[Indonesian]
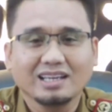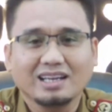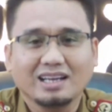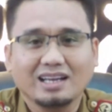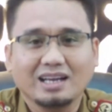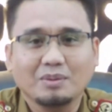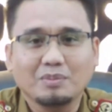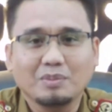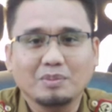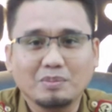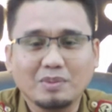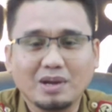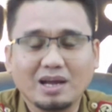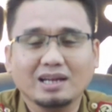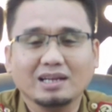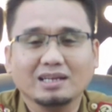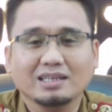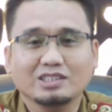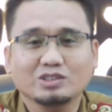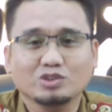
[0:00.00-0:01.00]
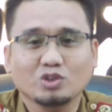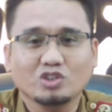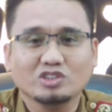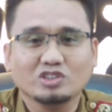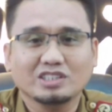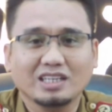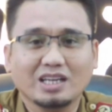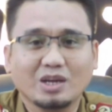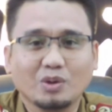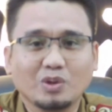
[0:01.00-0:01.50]
Nah, memang di
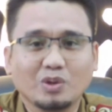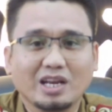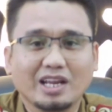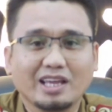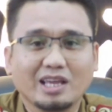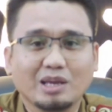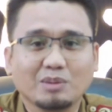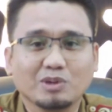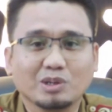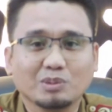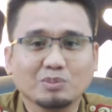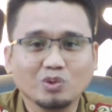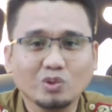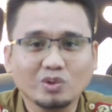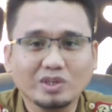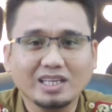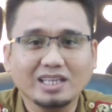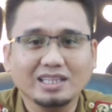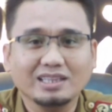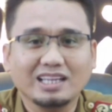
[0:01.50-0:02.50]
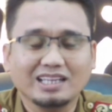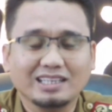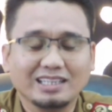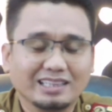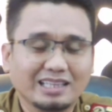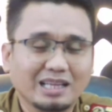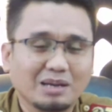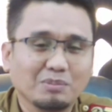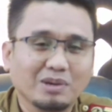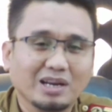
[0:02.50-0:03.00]
setengah wilayah berbukit dan
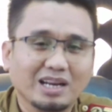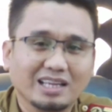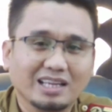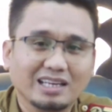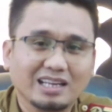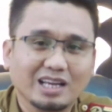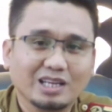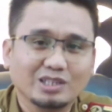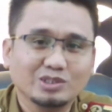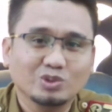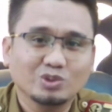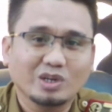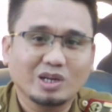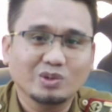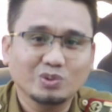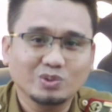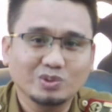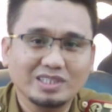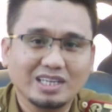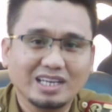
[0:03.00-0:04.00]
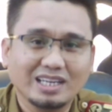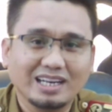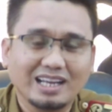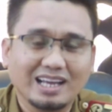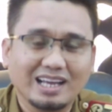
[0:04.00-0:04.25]
ditambah lagi dengan curah hujan,